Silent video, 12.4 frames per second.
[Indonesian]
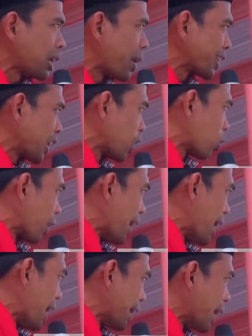tilawatil
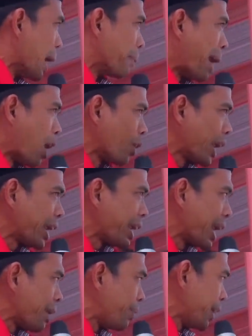Quran, Maulid
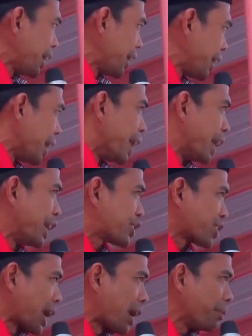Nabi,
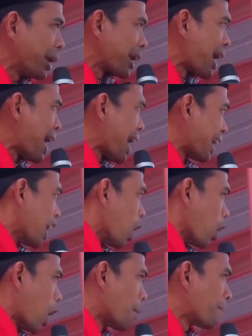Isra
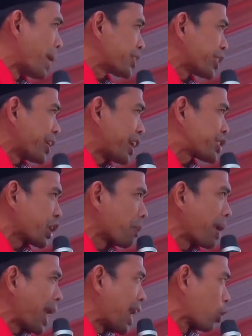Mi'raj, lomba cerdas
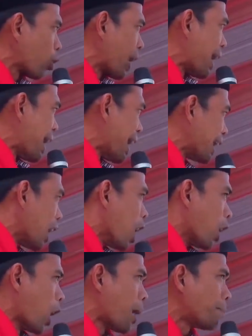cermat
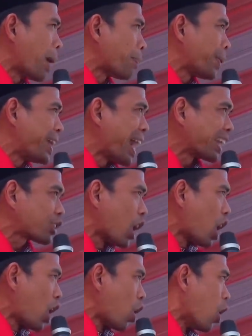Al-Quran, lomba
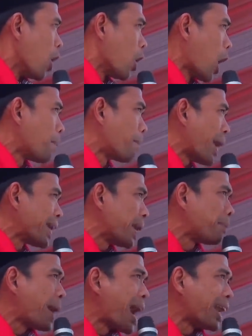pidato, lomba
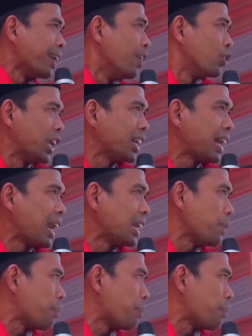debat, tinggal